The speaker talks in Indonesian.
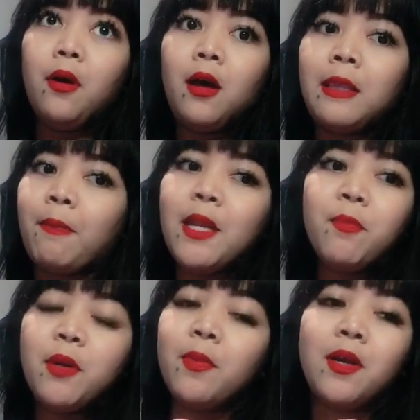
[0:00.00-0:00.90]
tapi ini
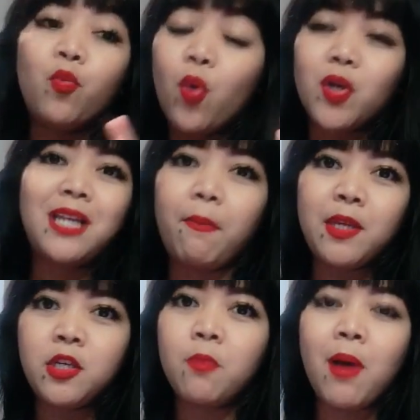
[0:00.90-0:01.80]
bener-bener works like
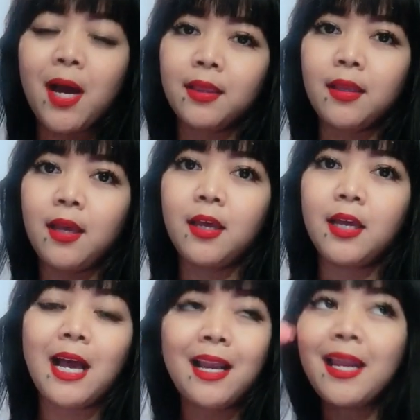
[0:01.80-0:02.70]
magic banget.
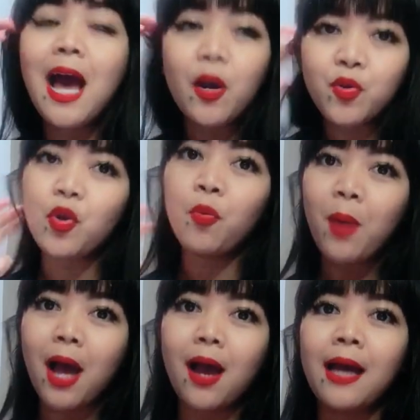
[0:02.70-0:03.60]
Kalian harus
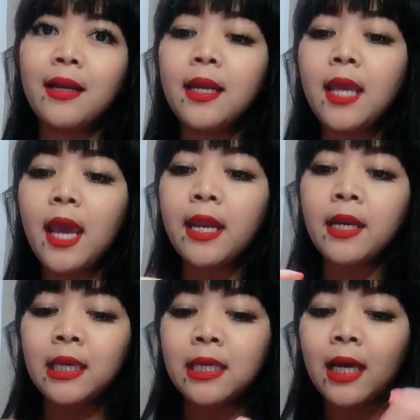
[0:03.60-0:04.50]
coba karena ini
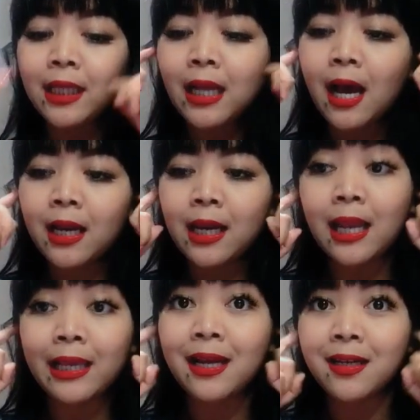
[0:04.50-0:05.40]
energinya ketika kalian
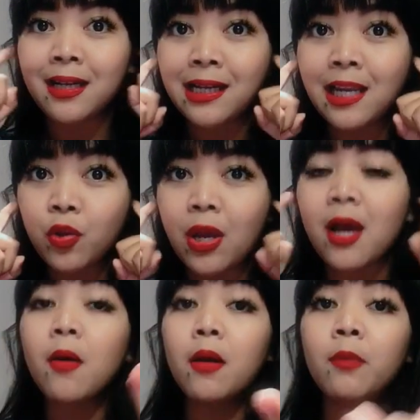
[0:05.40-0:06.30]
lagi ngedengerin tuh
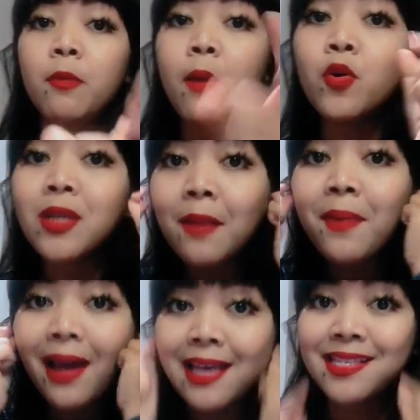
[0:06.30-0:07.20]
ya lebih bagus kalian
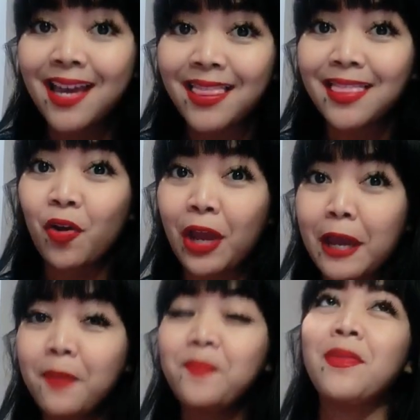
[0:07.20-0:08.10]
pakai headset, oke?
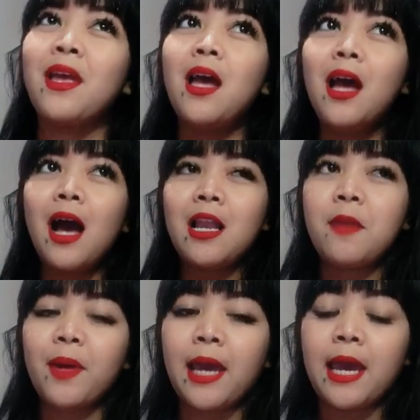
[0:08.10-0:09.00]
Okay?
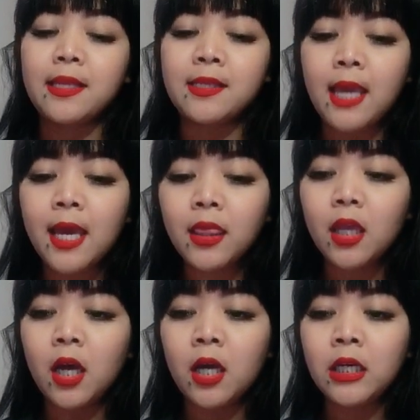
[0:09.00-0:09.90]
Kalian pakai headset
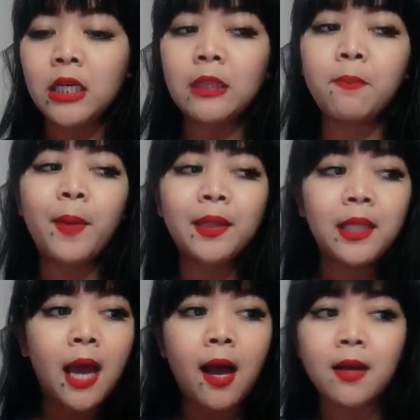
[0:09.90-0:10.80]
uh, di tempat
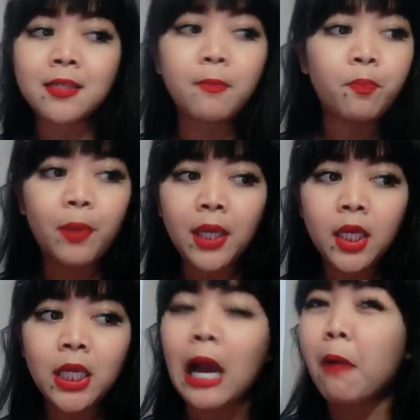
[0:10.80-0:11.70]
yang sepi
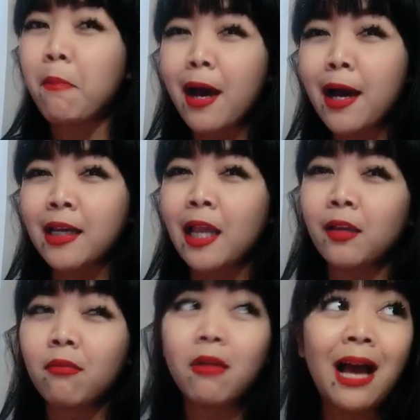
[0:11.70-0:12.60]
di kamar yang
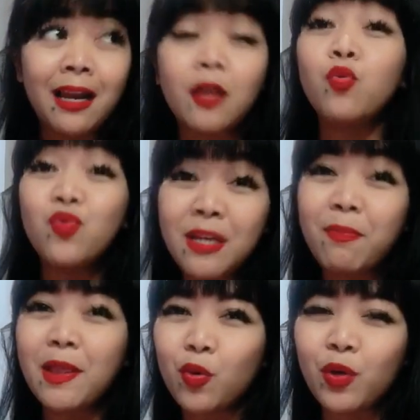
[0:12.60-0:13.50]
kalian kunci
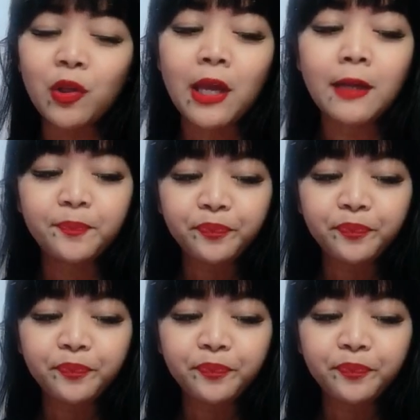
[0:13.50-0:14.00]
pintu gitu ya.